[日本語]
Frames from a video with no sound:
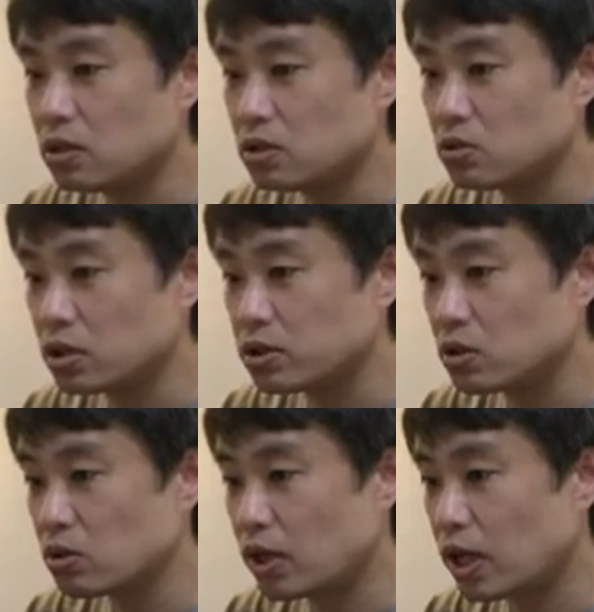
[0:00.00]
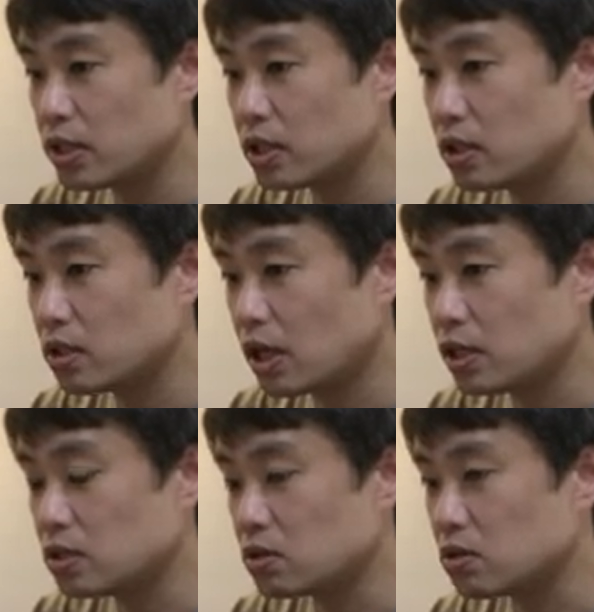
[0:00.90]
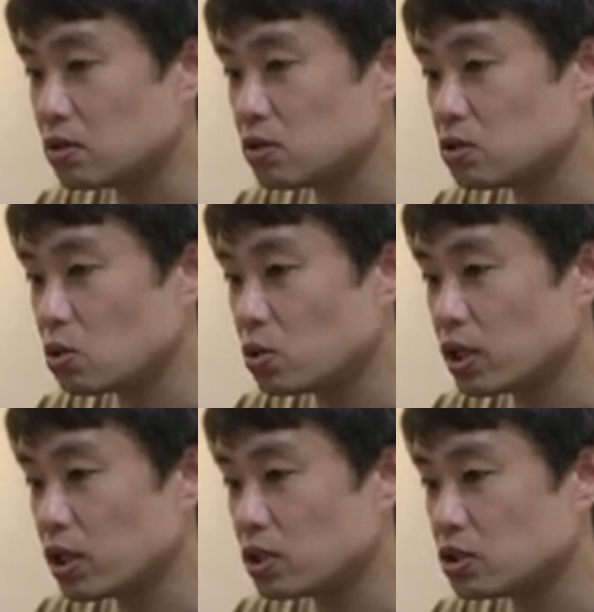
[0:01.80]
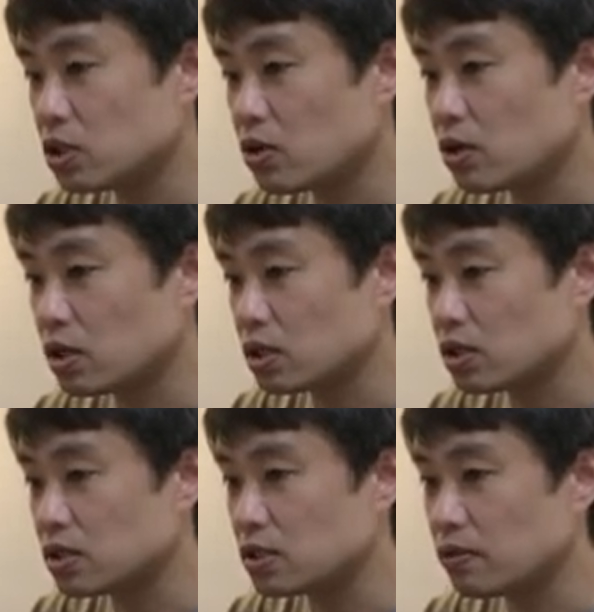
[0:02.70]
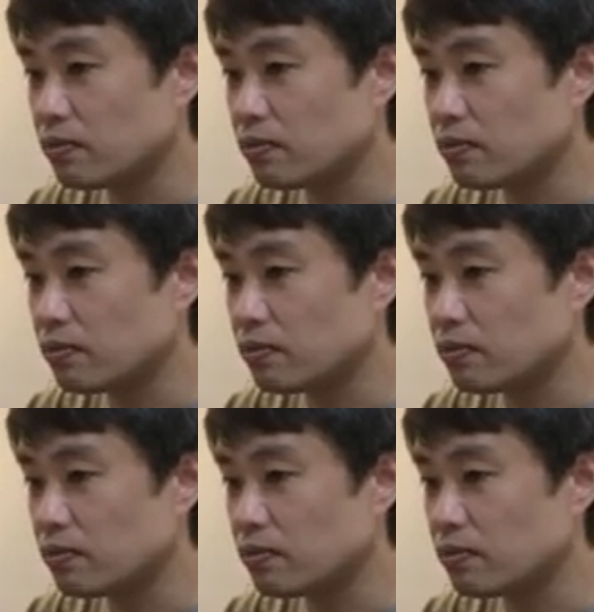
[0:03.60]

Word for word: それぞれの相手に対する想定が違うからです